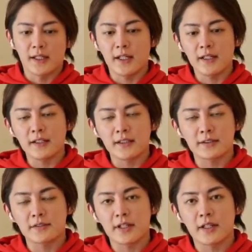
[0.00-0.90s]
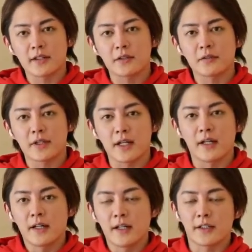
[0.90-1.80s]
円安の影響
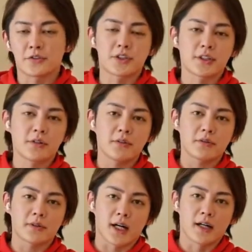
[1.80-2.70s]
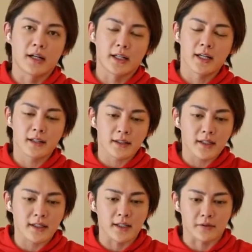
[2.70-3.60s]
で、スシローとか、
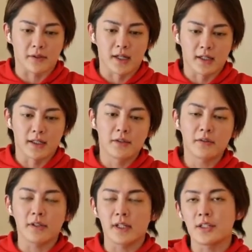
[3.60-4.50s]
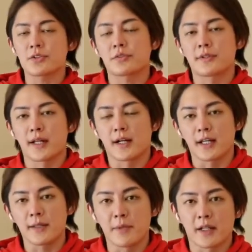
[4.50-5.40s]
ケンタッキーとか、いろんな飲食店
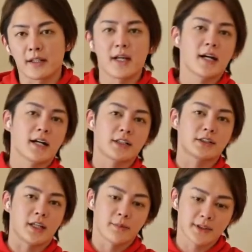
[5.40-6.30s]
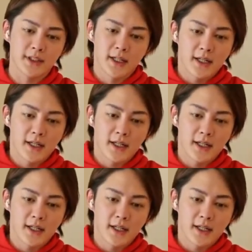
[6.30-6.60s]
が今、値上がりしています。